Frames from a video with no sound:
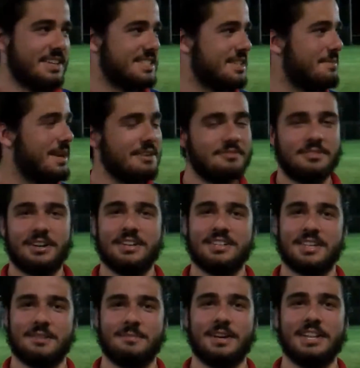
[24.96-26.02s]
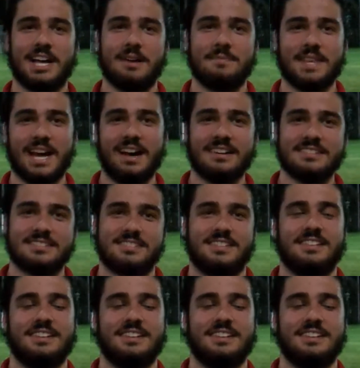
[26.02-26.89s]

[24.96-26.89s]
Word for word: c'est bien le fun, il y a une bonne ambiance.